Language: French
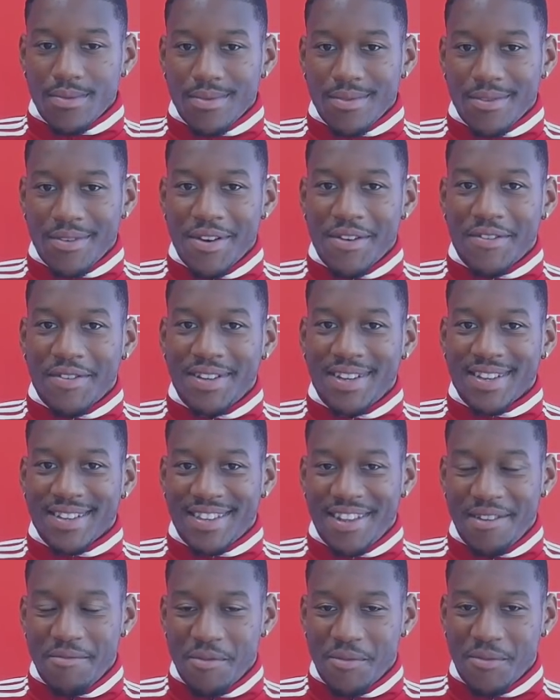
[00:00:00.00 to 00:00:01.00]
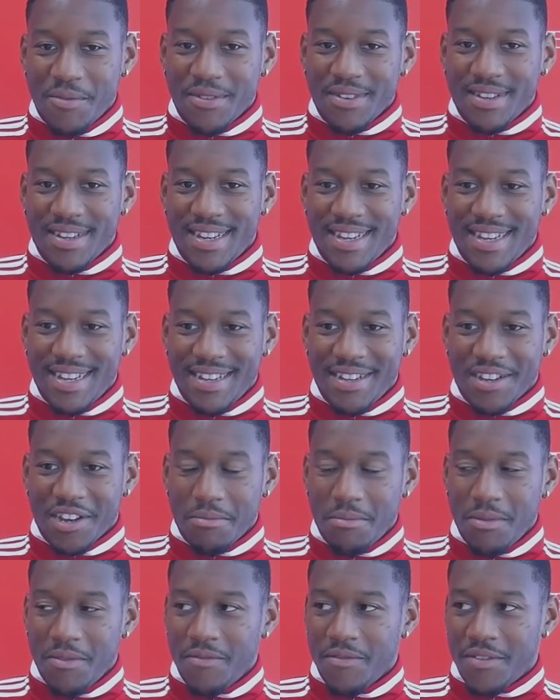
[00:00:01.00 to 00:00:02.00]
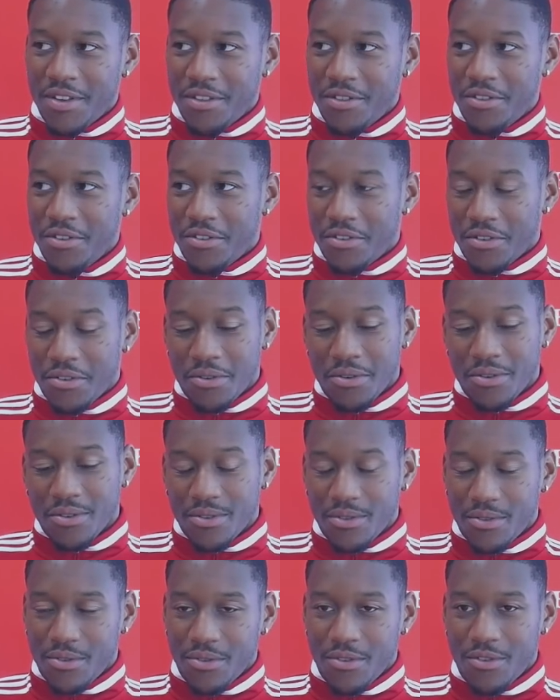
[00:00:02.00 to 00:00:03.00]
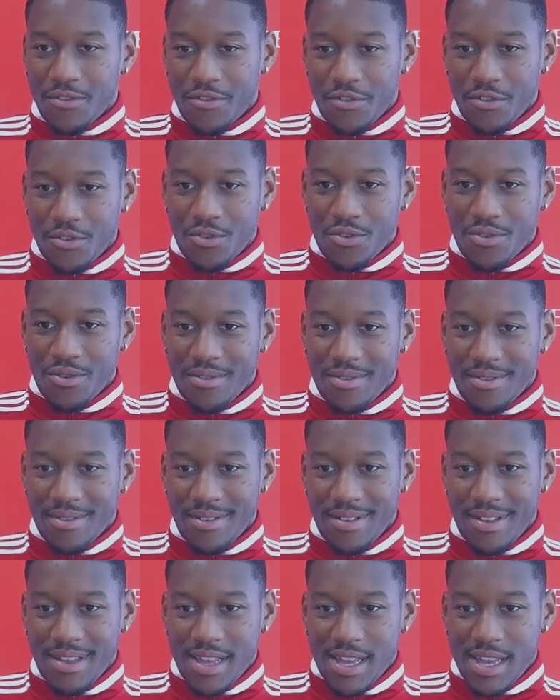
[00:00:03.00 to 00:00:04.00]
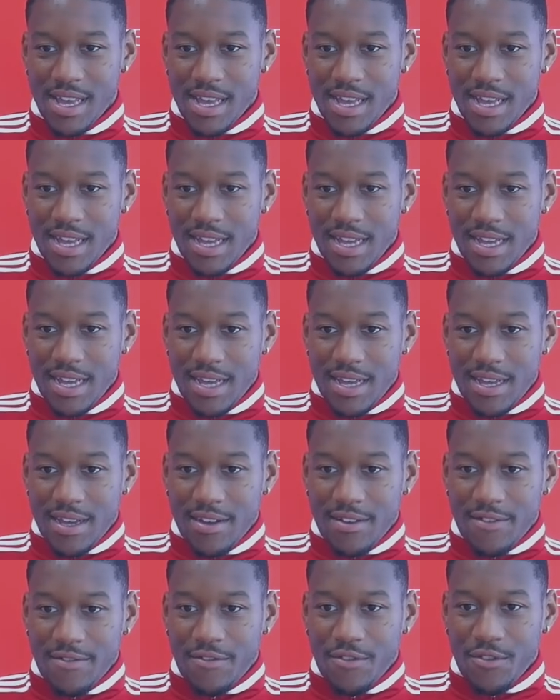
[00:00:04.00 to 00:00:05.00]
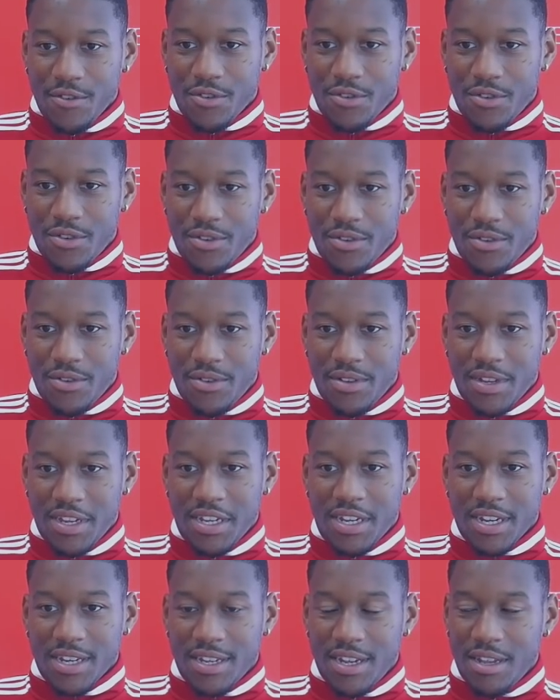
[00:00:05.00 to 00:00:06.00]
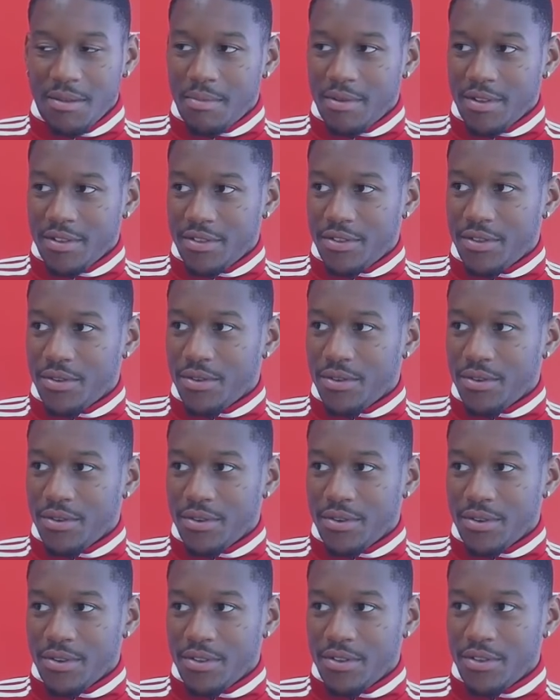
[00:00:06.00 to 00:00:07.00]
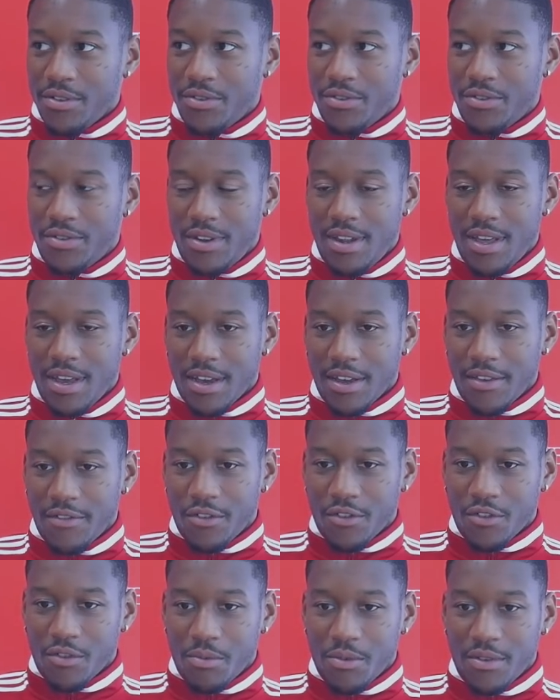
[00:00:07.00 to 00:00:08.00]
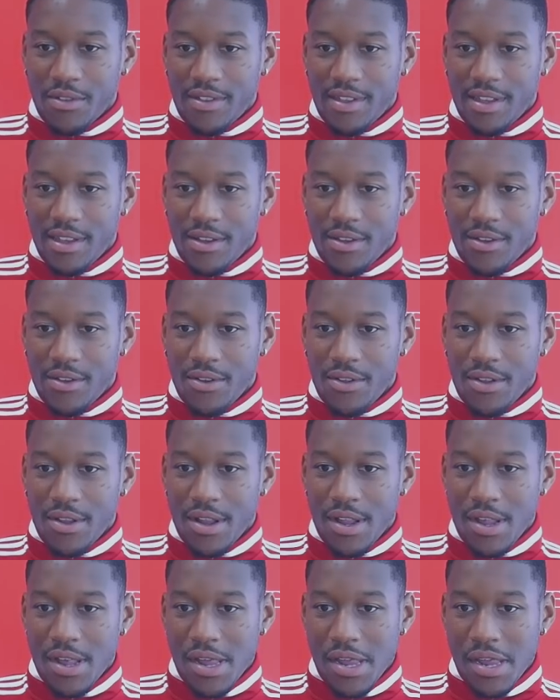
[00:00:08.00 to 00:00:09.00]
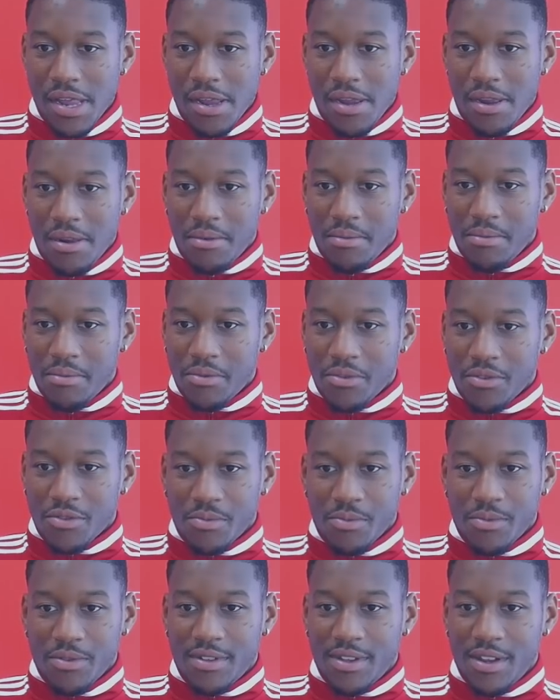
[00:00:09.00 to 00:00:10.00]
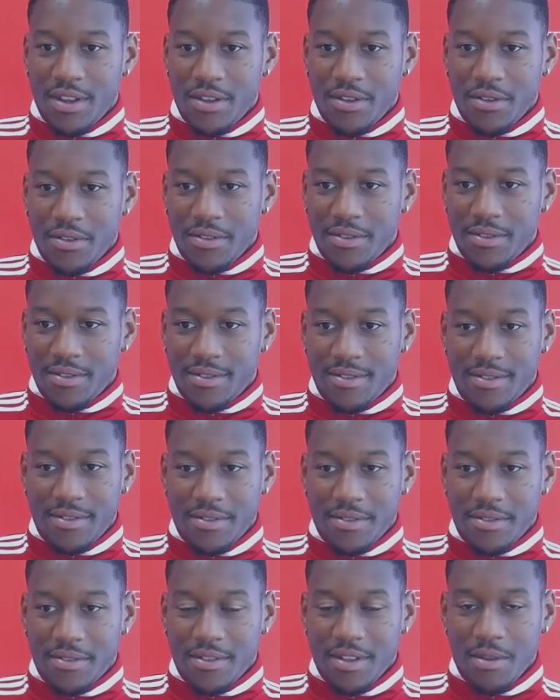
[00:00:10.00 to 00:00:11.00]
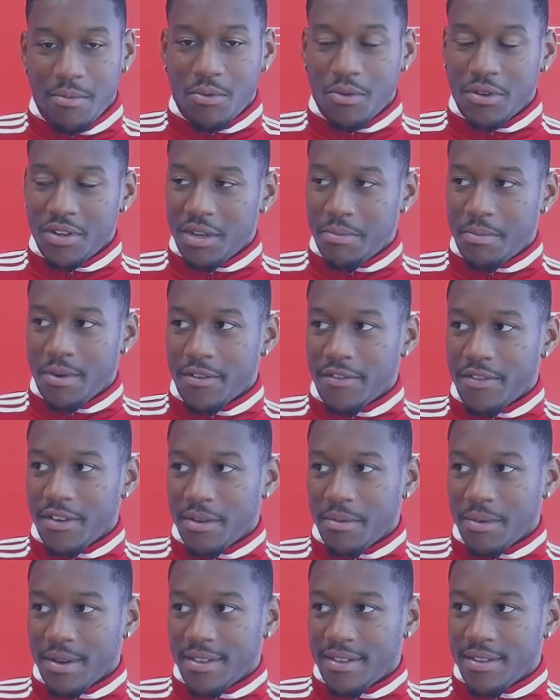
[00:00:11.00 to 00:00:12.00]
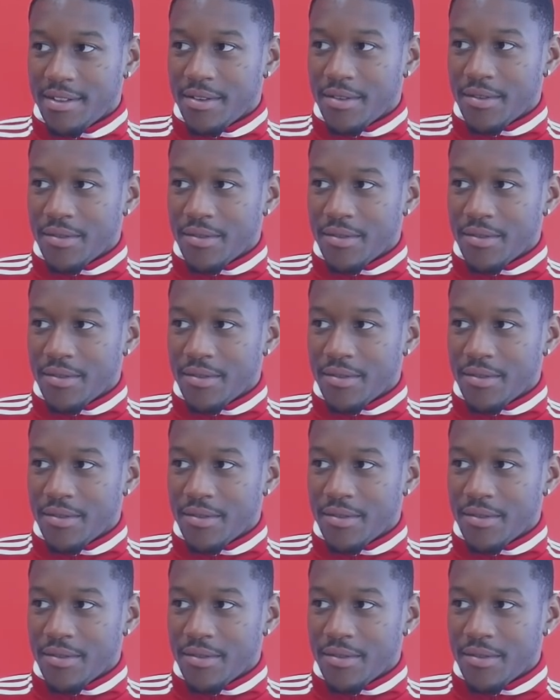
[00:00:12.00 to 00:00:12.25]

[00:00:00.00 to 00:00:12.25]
Ouais, on va dire c'est le moment. J'ai quand même 22 ans, donc faut faut que j'aille chercher une place de, de titulaire. Et franchement, c'est euh, c'est le projet parfait à Brest.